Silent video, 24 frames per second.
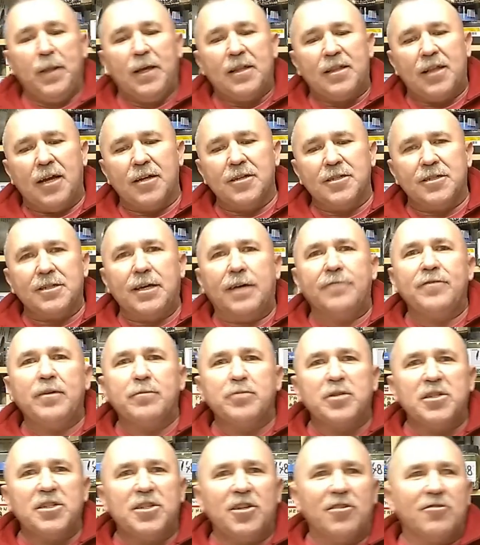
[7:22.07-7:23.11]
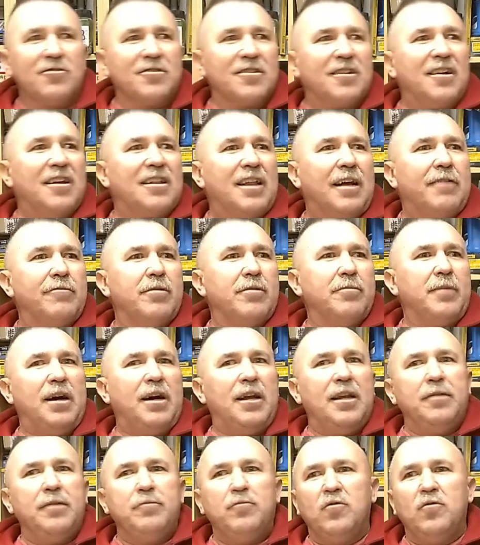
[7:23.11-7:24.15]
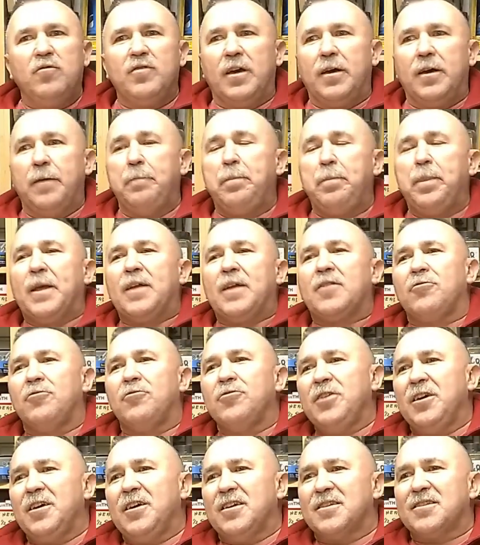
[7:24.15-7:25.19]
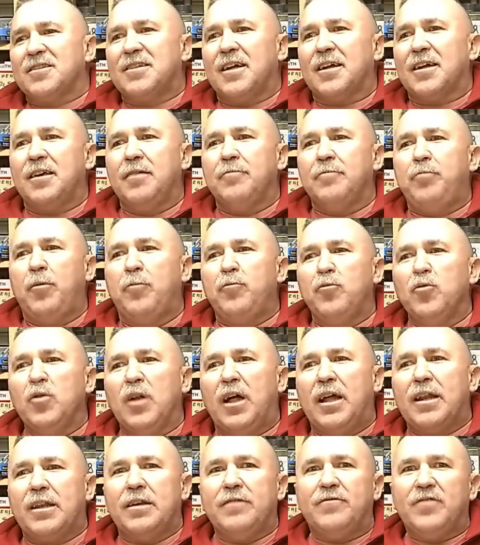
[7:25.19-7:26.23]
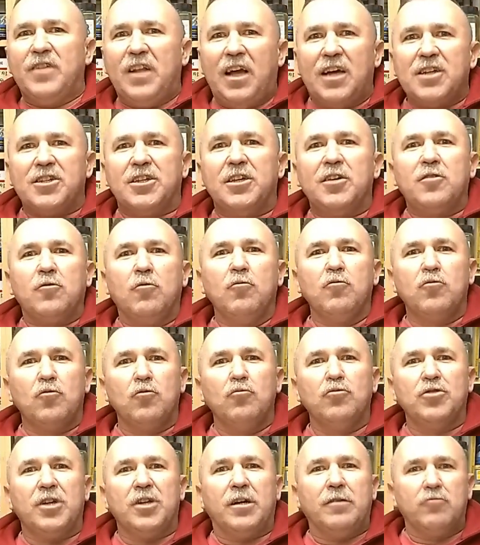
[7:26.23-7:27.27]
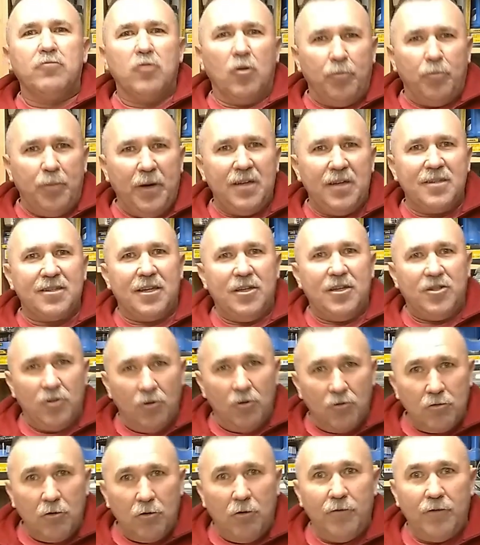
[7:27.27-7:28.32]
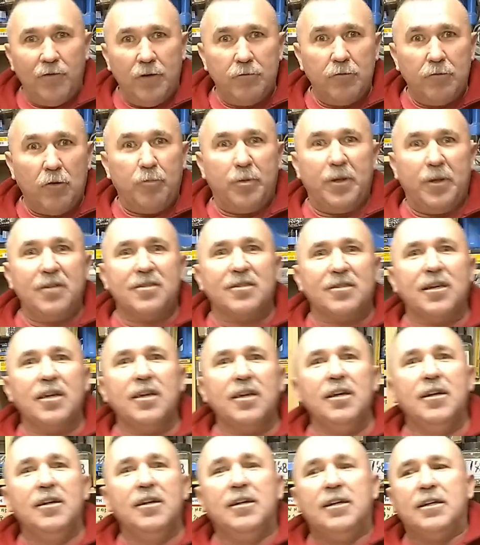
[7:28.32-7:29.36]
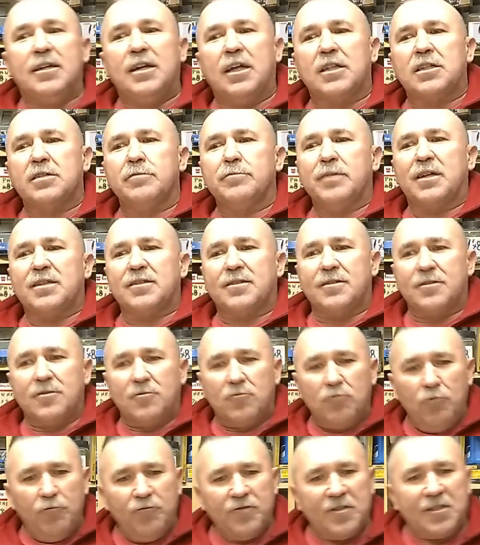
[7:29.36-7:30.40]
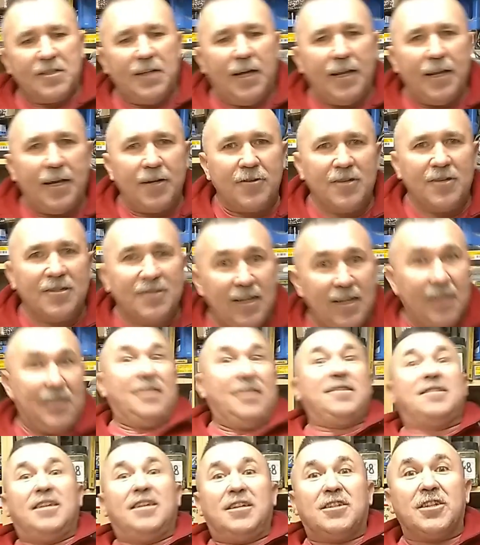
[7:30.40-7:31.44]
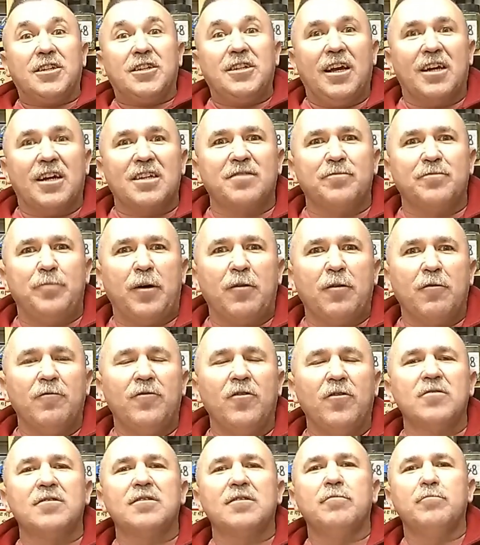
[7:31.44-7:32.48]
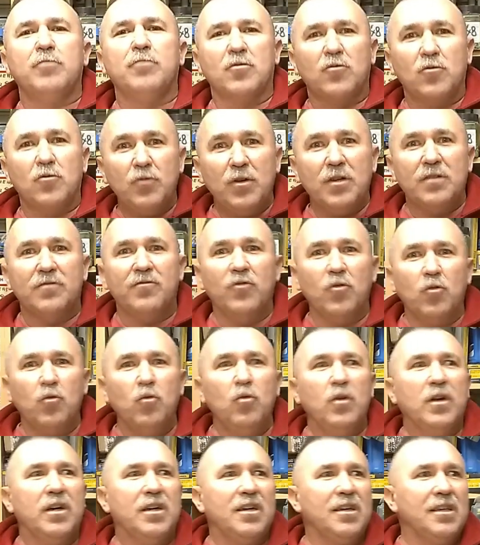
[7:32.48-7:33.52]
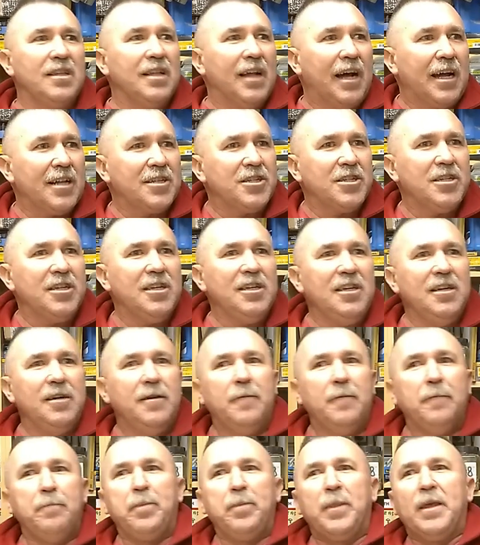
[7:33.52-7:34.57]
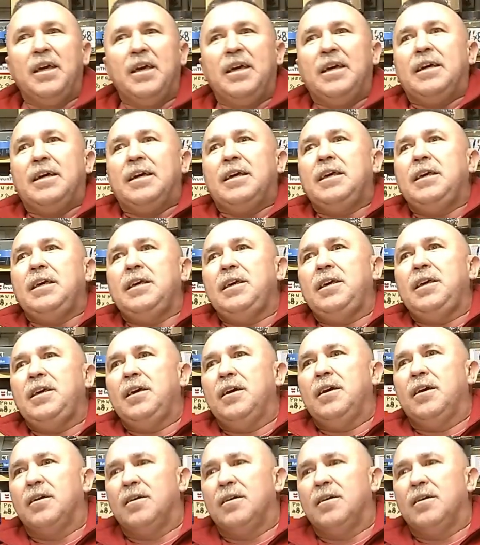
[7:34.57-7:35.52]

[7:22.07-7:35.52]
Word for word: Także ja wiem, że się rozgadałem, ale mówię, to nie jest takie popularne w naszej kulturze europejskiej, środkowoeuropejskiej, natomiast tu w Stanach to jest takie zderzenie jak z parofozem, bo tu jest w ogóle inaczej i